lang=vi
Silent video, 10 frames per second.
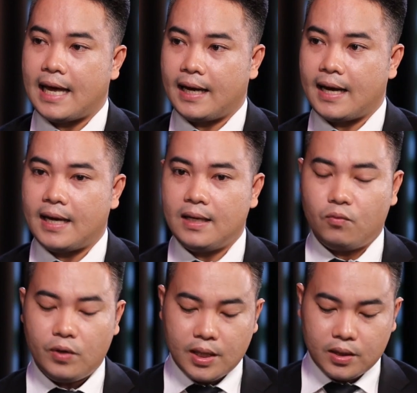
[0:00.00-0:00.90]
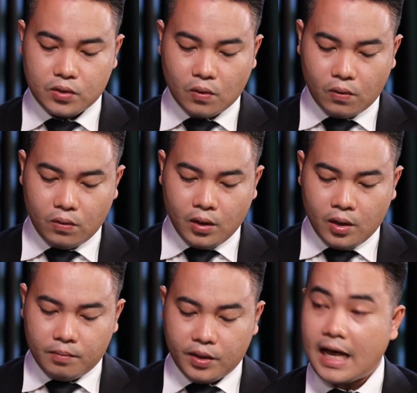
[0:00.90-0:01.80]
tại cái quyết định số
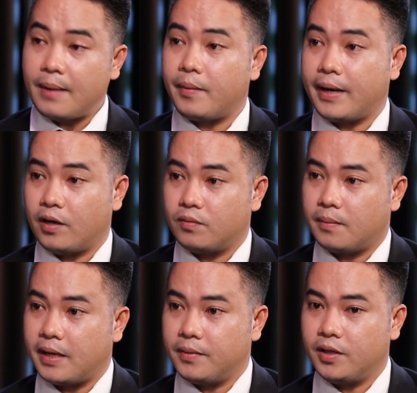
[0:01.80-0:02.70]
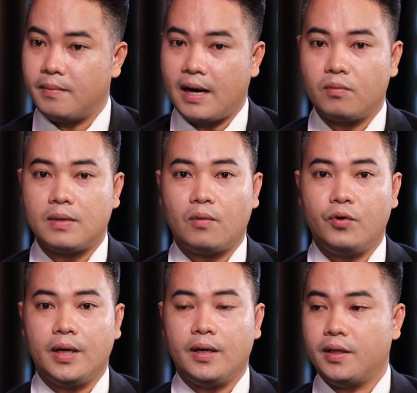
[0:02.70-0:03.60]
18 năm 2020 mà chúng ta
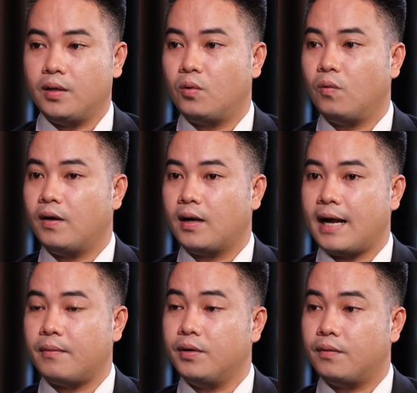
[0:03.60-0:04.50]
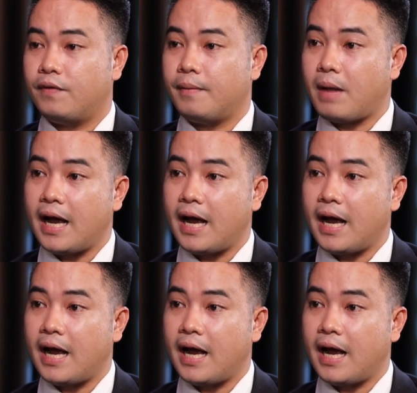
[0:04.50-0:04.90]
quy định ở những cái khu vực nào được phép